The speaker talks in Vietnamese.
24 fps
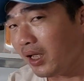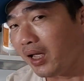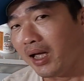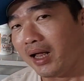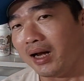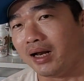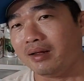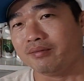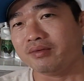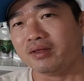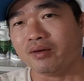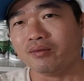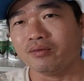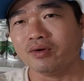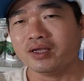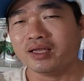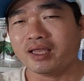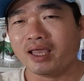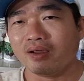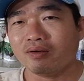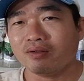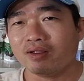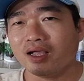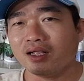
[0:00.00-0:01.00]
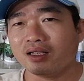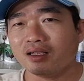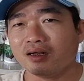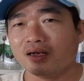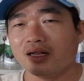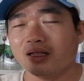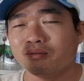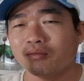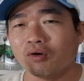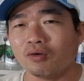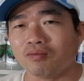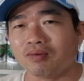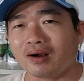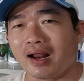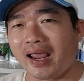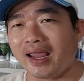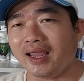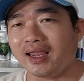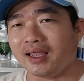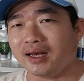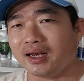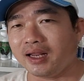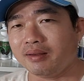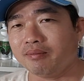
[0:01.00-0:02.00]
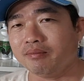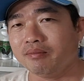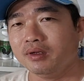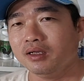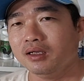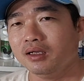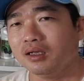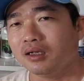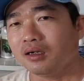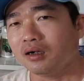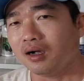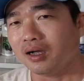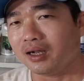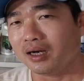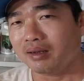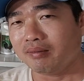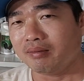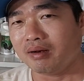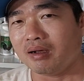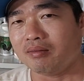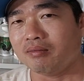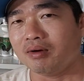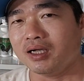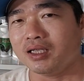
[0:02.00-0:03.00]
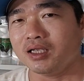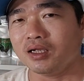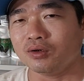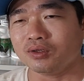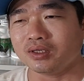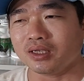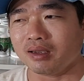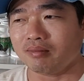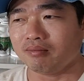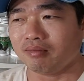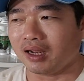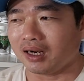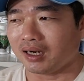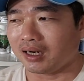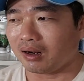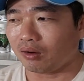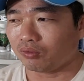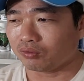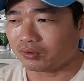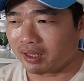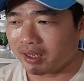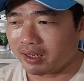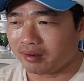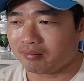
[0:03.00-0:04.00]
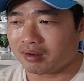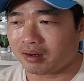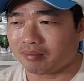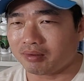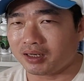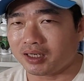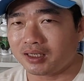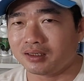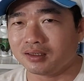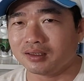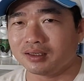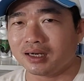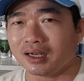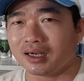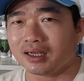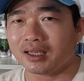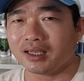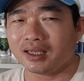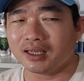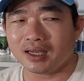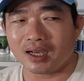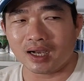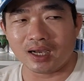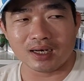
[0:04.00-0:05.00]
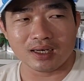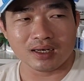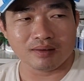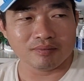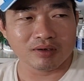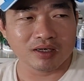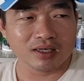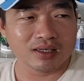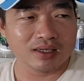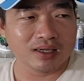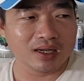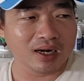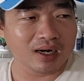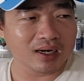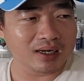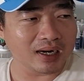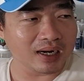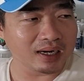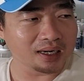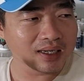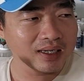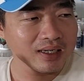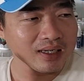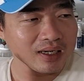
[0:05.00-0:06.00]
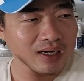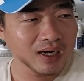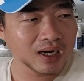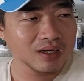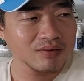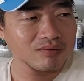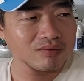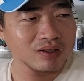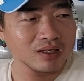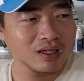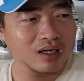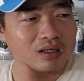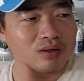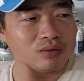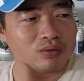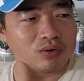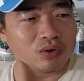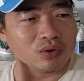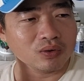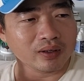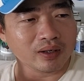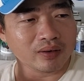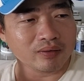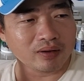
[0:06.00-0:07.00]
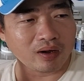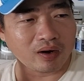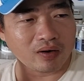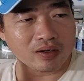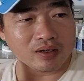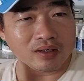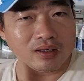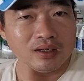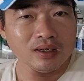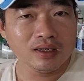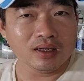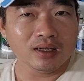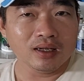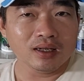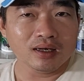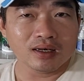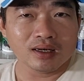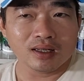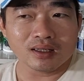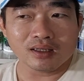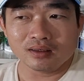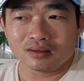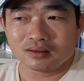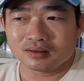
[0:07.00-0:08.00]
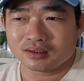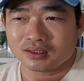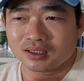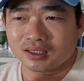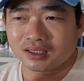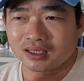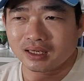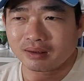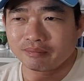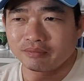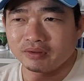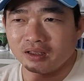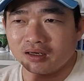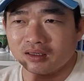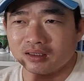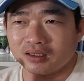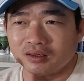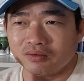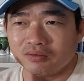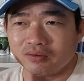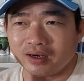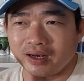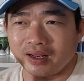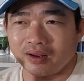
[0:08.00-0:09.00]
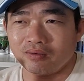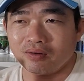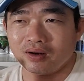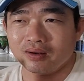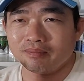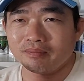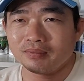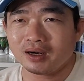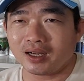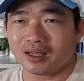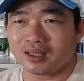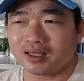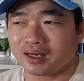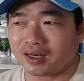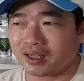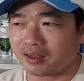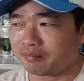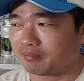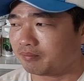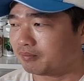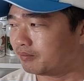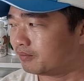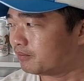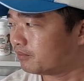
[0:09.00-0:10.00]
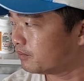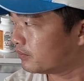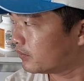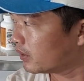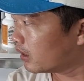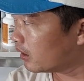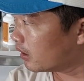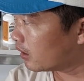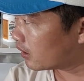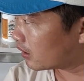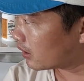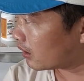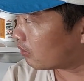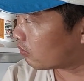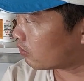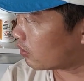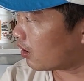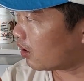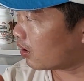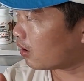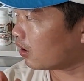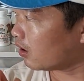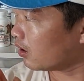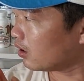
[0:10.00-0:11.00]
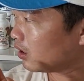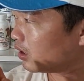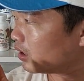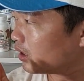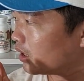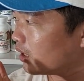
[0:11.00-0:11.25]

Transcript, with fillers: anh em xem video nhớ cho điền một like anh em còn anh em nào mới vô xem lần đầu tiên mà mình chưa đăng ký kênh đó mình nhớ đăng ký kênh và nhấn nút chuông theo dõi để thường xuyên cập nhật những video clip mới nha anh em trong đó có